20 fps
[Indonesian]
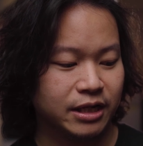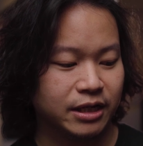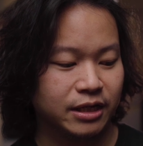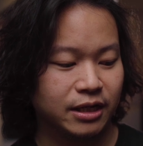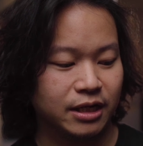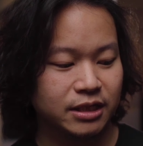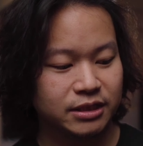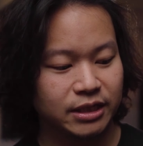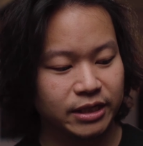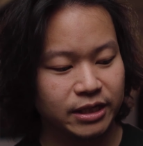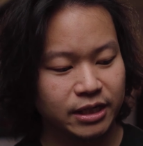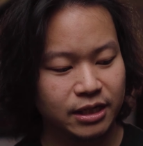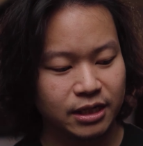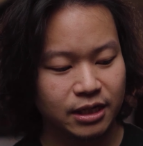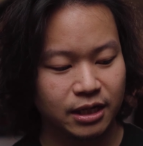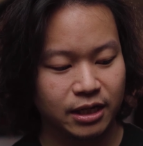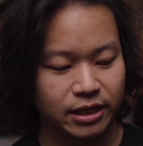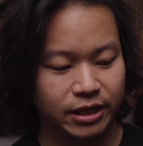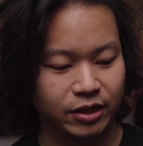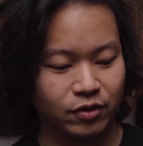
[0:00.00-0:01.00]
Desainnya
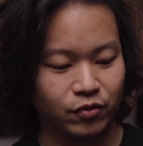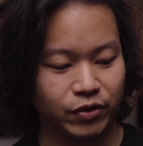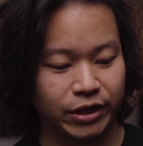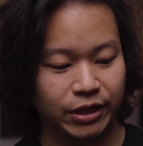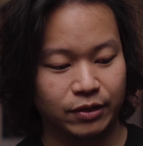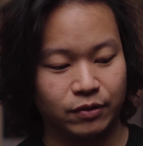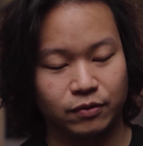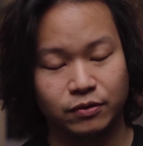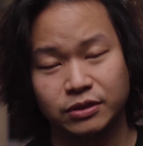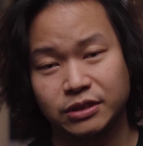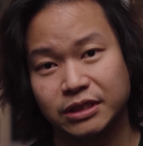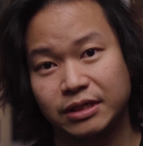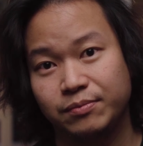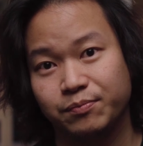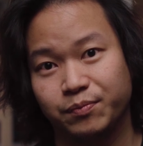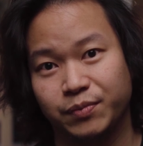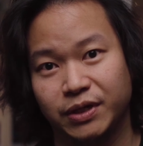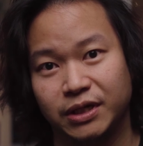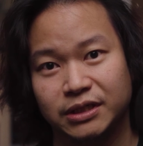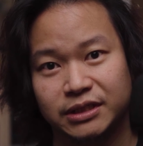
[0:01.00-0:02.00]
nggak neko-neko,
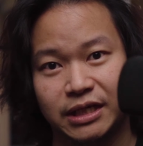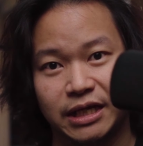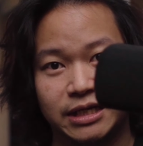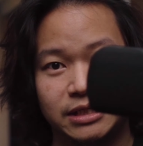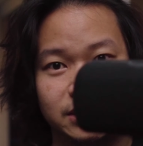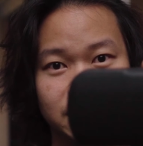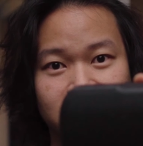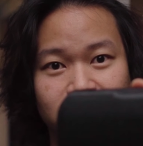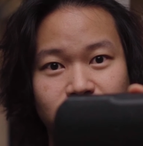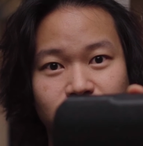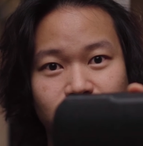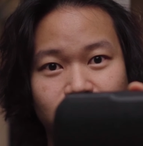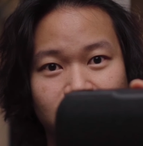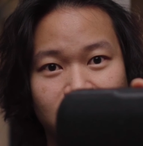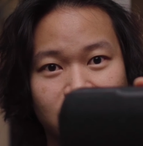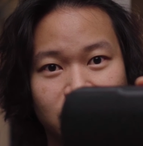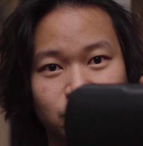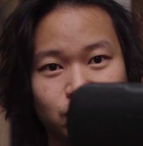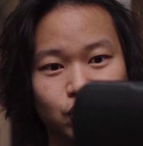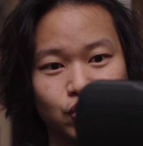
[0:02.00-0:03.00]
simple, size-nya juga
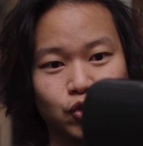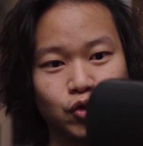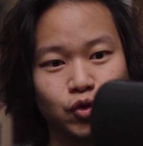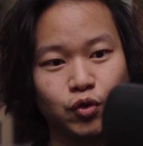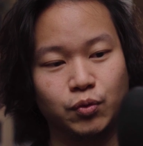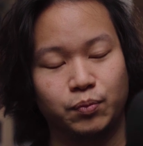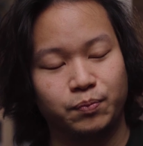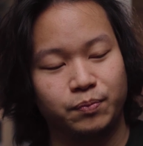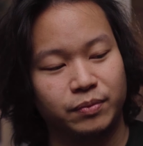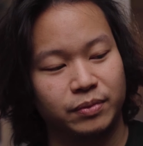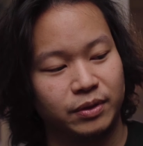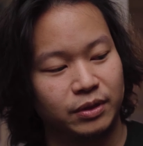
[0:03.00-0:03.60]
cukup